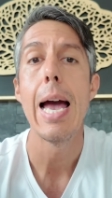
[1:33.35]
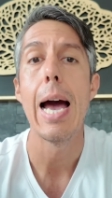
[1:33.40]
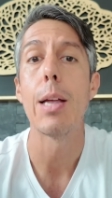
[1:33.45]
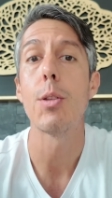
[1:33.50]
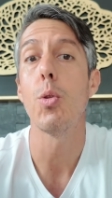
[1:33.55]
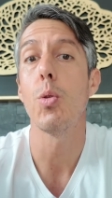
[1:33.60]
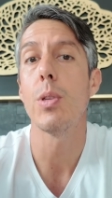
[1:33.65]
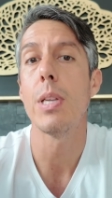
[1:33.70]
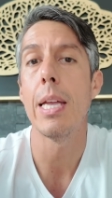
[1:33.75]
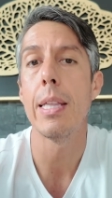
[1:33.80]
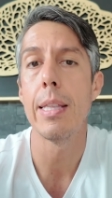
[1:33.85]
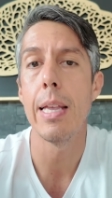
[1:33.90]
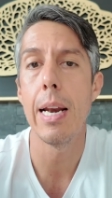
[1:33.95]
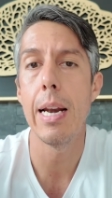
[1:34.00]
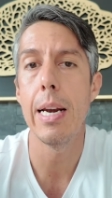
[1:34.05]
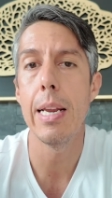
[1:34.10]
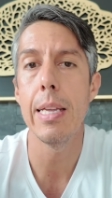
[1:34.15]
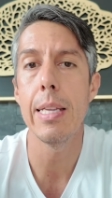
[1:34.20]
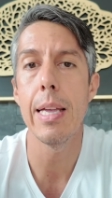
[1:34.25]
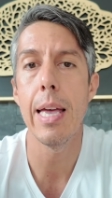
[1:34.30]
a tu tienda
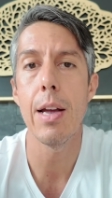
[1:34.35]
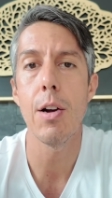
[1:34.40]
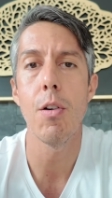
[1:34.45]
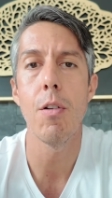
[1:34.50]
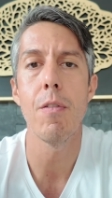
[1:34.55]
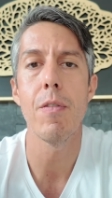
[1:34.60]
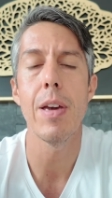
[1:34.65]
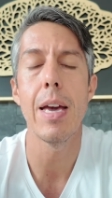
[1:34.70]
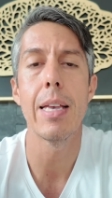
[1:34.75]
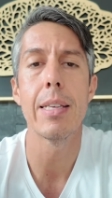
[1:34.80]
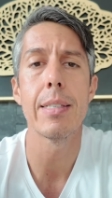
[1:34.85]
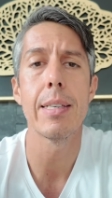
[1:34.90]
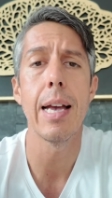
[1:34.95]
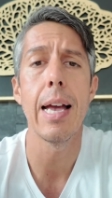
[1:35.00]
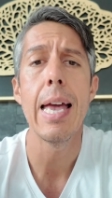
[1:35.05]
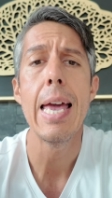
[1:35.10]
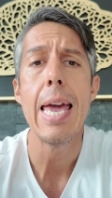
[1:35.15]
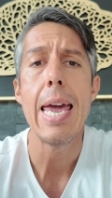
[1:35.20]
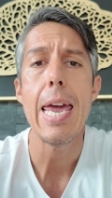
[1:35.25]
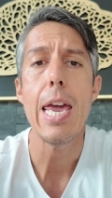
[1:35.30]
en línea de
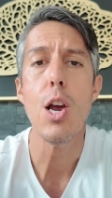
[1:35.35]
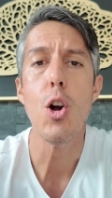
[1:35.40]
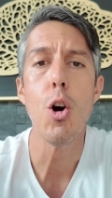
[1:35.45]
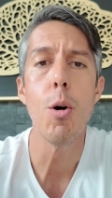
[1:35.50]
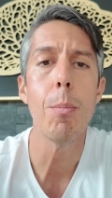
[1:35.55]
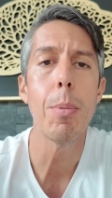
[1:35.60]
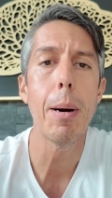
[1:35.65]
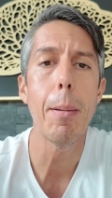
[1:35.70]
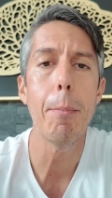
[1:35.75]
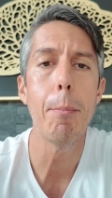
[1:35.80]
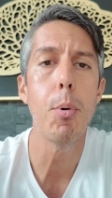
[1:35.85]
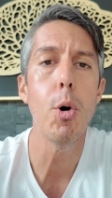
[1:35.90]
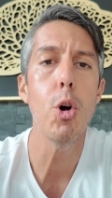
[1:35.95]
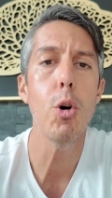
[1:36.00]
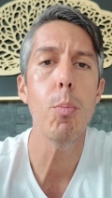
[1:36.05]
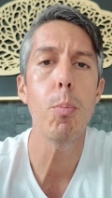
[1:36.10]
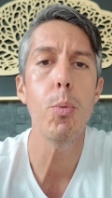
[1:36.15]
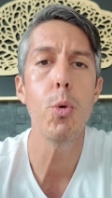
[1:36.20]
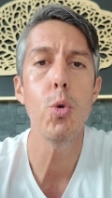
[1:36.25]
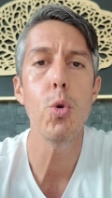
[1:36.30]
confianza y compra
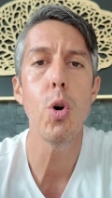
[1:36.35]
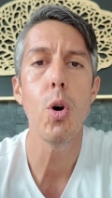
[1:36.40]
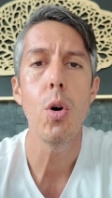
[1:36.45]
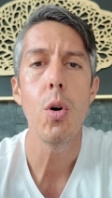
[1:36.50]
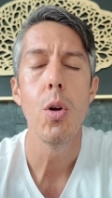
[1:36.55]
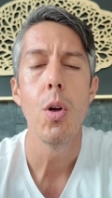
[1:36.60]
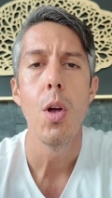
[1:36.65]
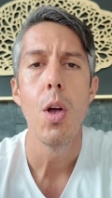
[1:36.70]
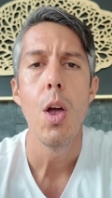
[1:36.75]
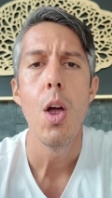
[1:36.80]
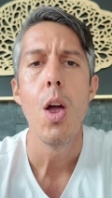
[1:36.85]
por puro,